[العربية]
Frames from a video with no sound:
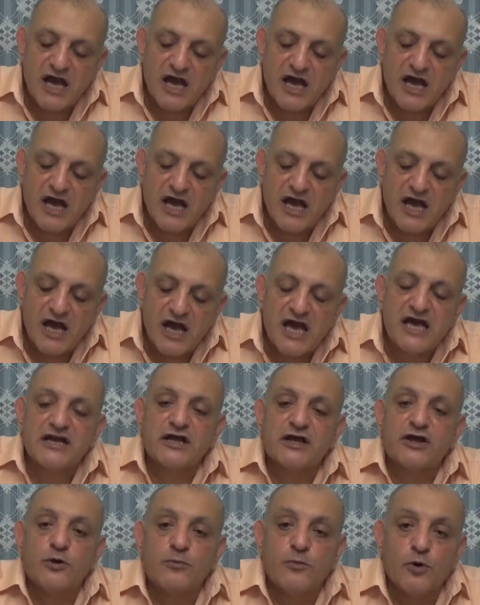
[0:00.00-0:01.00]
او
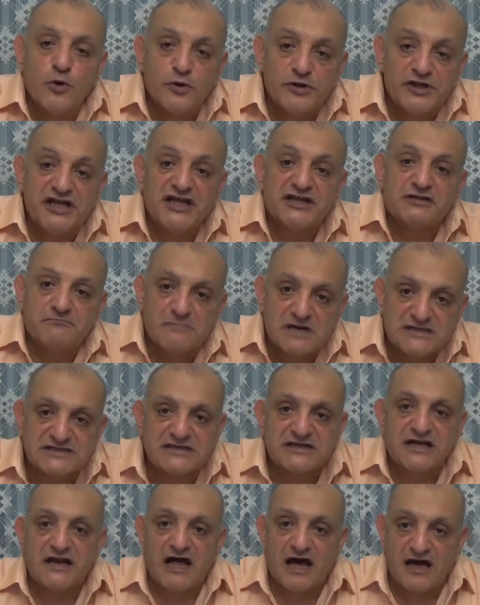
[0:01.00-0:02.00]
خارج جمهوريه
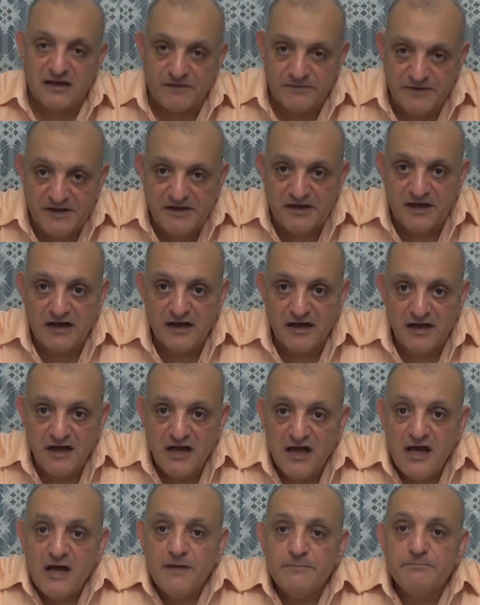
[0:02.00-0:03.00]
مصر العربيه
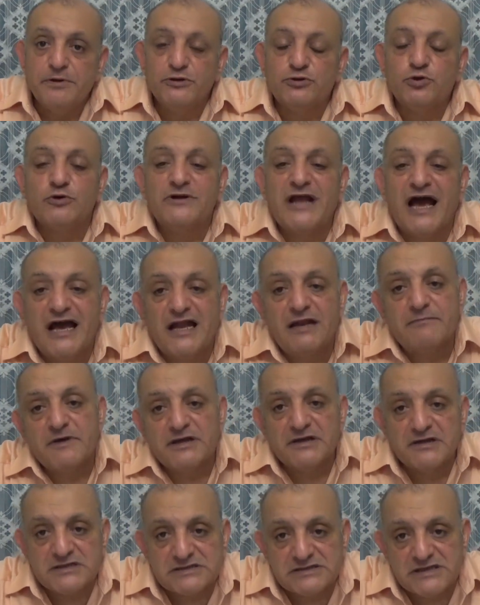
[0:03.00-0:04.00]
بدون علم
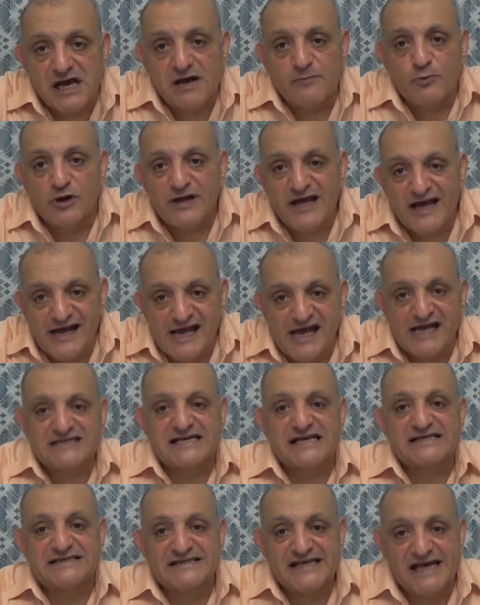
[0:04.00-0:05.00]
النظام
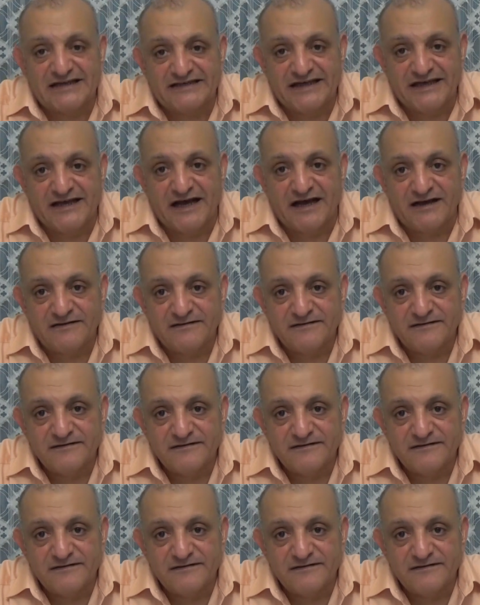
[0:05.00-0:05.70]
والاجهزه السياديه